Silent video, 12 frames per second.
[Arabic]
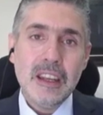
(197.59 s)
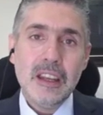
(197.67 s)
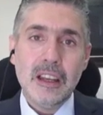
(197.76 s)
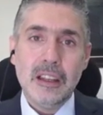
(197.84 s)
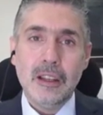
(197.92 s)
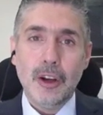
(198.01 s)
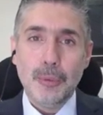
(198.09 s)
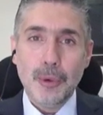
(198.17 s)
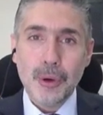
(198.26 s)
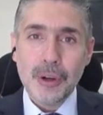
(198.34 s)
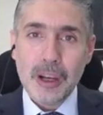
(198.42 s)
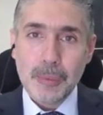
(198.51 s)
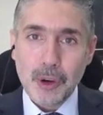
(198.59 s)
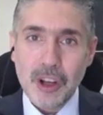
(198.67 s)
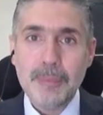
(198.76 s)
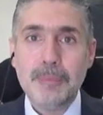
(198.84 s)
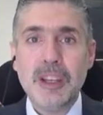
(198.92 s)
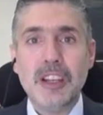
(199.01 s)
الامور
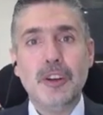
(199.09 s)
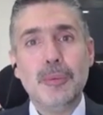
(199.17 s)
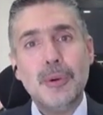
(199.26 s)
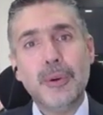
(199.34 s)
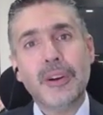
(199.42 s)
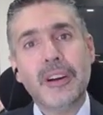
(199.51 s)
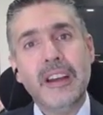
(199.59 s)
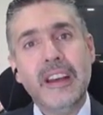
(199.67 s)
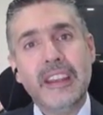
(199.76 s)
المهمه الامور